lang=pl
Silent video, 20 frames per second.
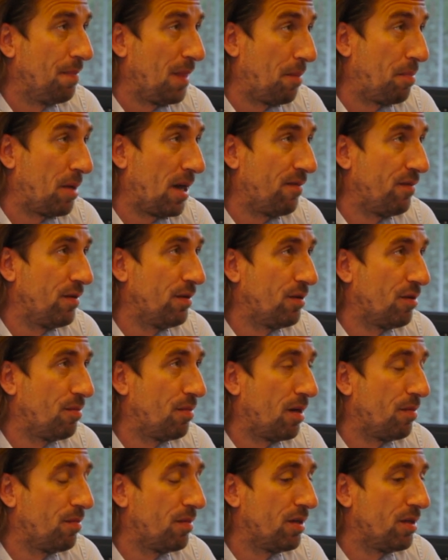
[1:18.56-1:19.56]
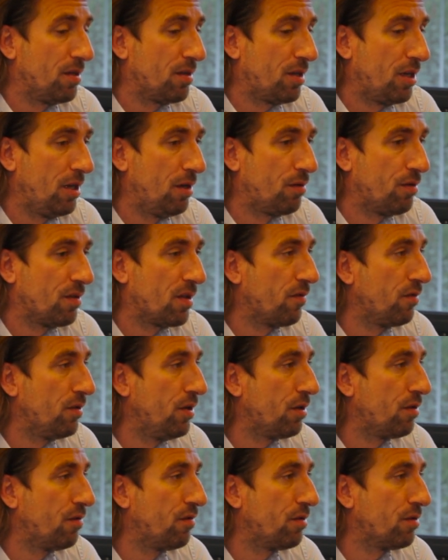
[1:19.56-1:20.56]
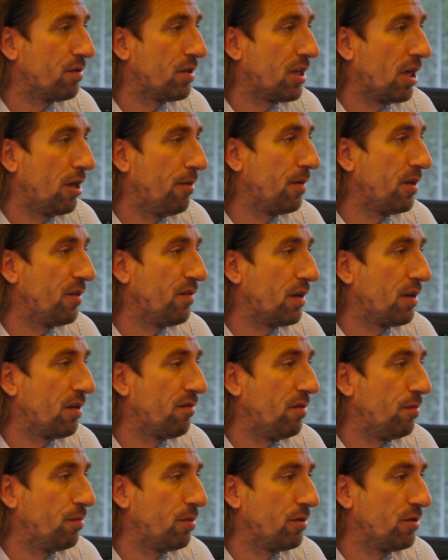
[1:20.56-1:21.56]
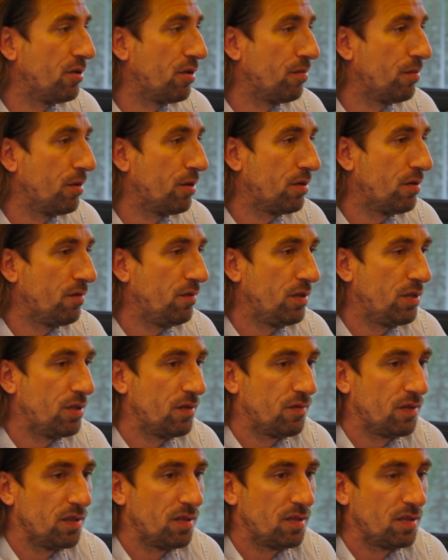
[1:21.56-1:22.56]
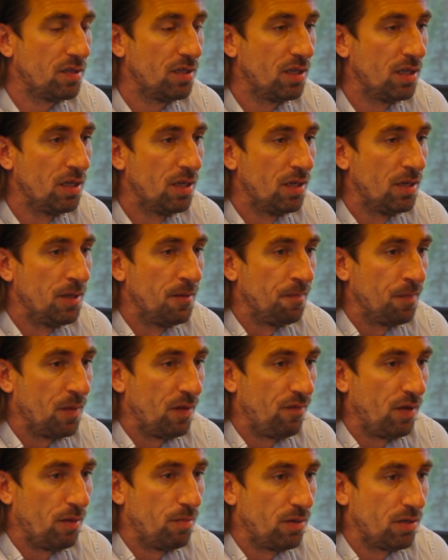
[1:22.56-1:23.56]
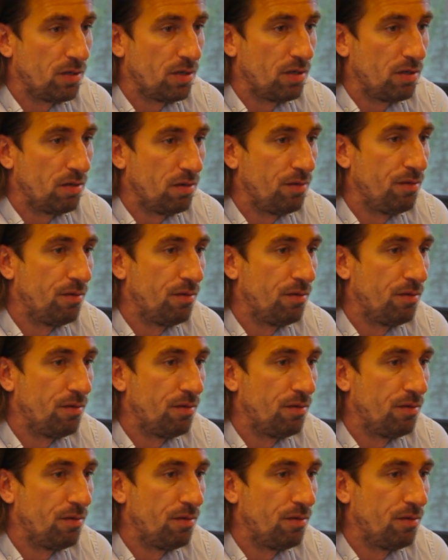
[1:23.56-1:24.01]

na prawym tu mamy kilku zawodników, którzy grają na światowym poziomie. Oczywiście wszyscy wiemy, że